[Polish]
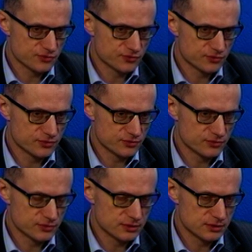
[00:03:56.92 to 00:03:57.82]
w,
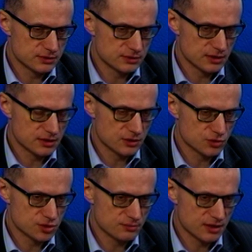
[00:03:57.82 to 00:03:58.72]
dlatego
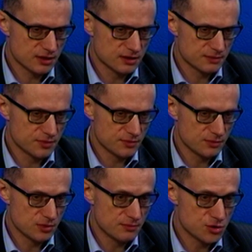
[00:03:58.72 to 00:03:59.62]
że marka na pewno
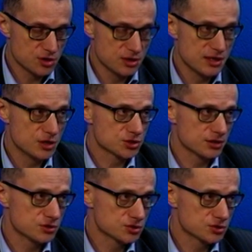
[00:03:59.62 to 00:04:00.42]
byłaby silniejsza niż